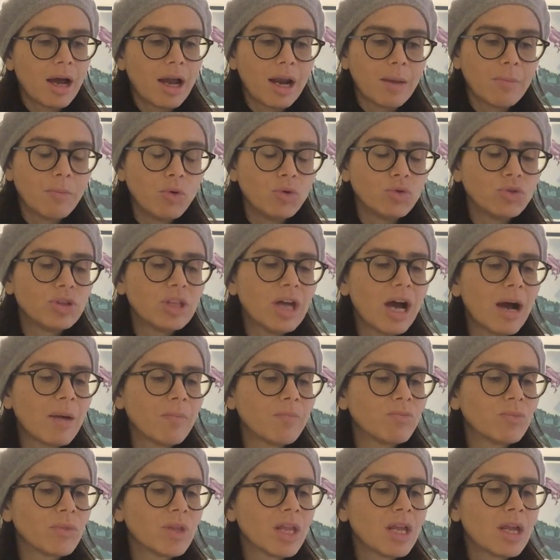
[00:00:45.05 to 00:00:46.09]
alla
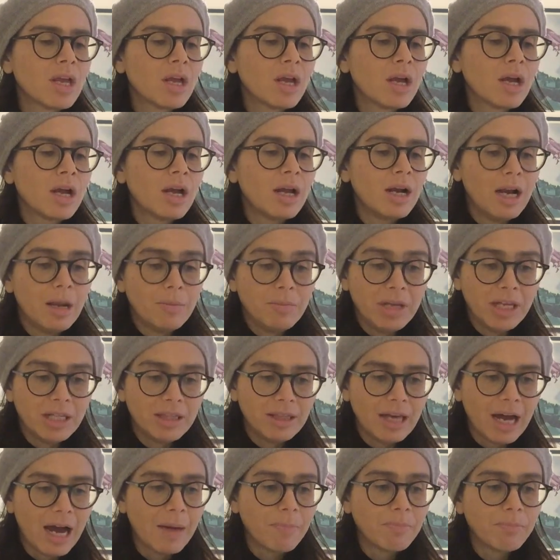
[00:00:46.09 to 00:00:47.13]
bontà. La
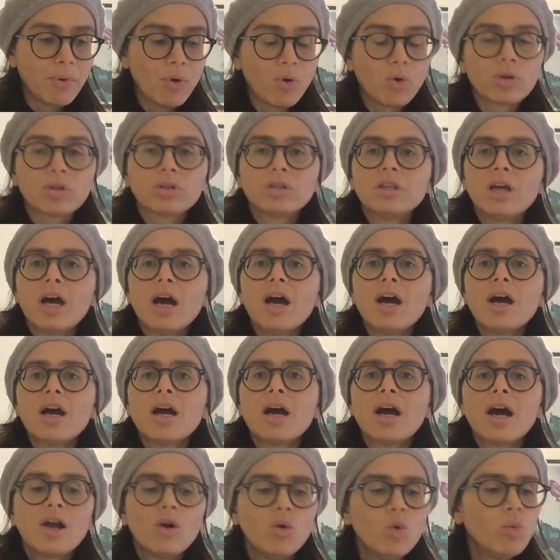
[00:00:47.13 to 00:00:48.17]
pietà
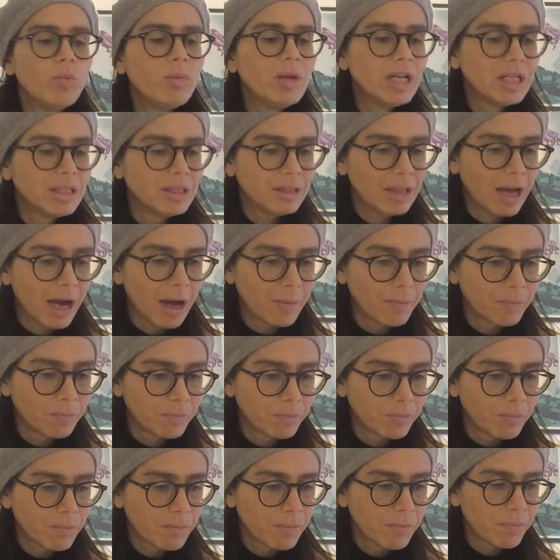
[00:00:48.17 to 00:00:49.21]
porta all'umiltà.
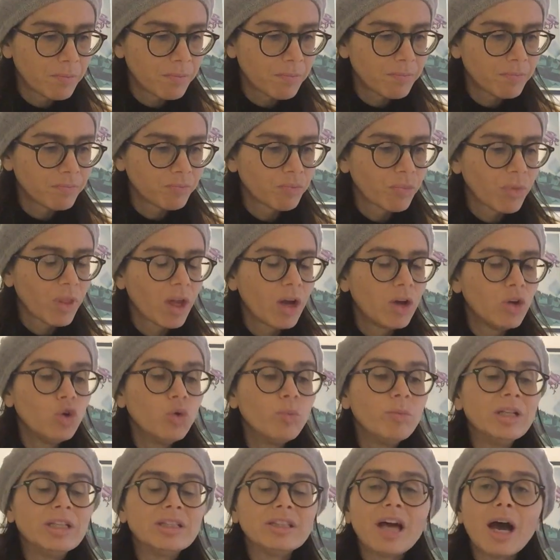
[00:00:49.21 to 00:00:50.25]

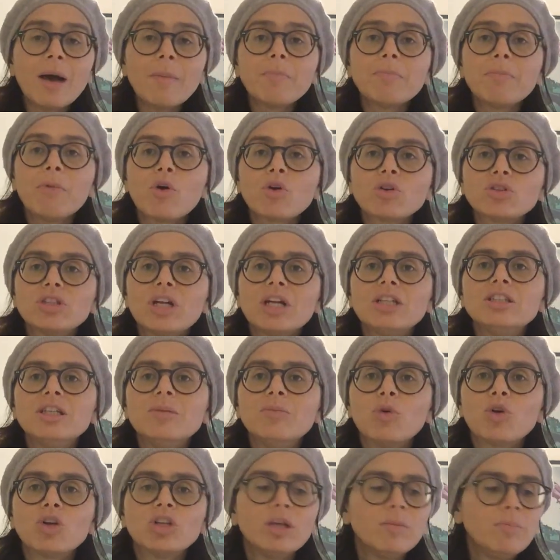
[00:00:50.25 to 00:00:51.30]
L'umiltà porta al
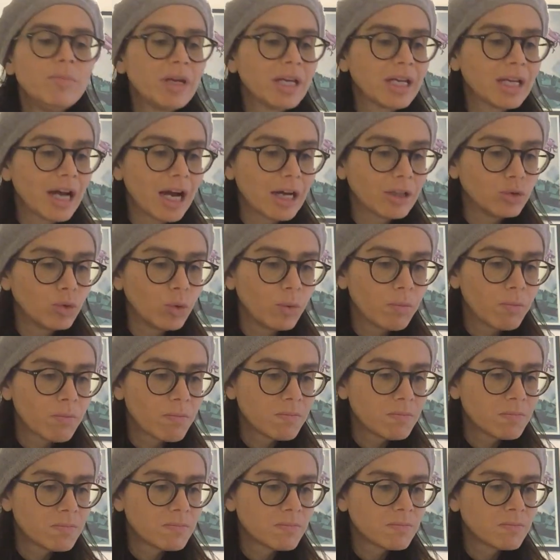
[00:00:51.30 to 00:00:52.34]
timore del peccato.
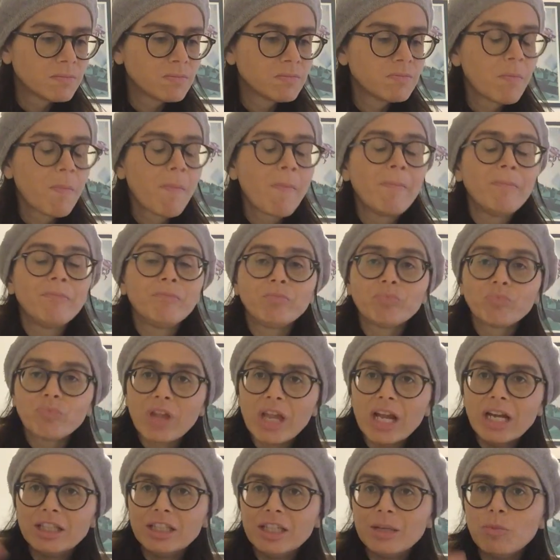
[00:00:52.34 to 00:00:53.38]

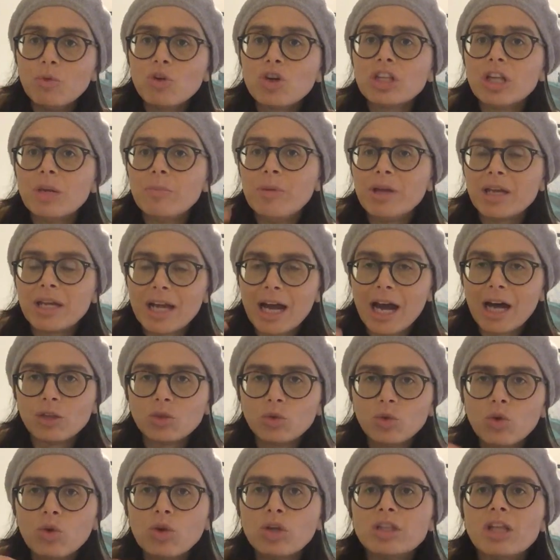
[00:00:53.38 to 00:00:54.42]
E il timore del
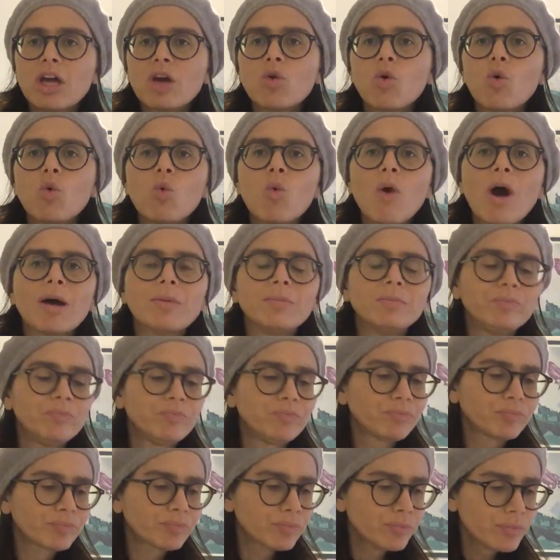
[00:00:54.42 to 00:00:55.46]
peccato, ed ecco qua
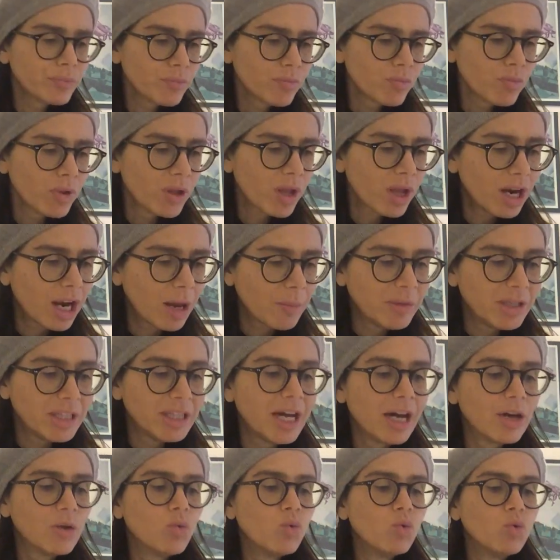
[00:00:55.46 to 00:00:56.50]

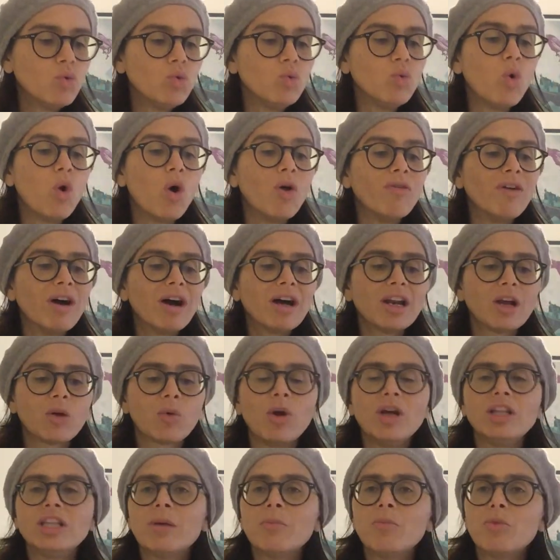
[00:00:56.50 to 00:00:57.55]
l'amidà nu- nuova, la
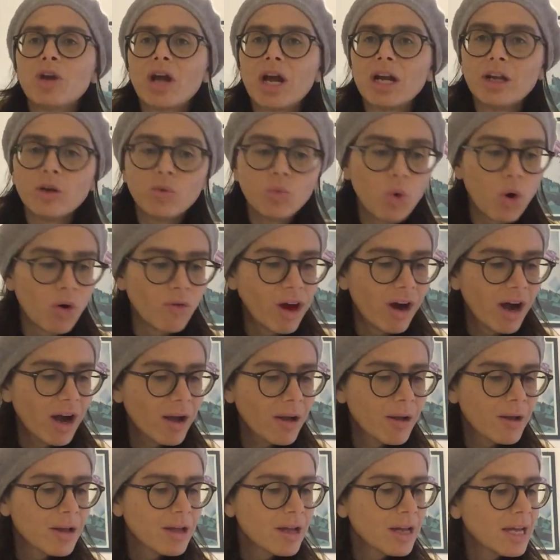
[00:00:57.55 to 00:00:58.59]
qualità morale
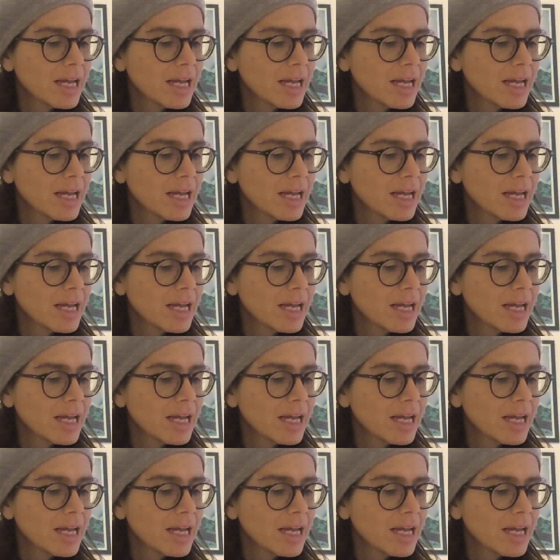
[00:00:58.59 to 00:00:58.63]
nuova,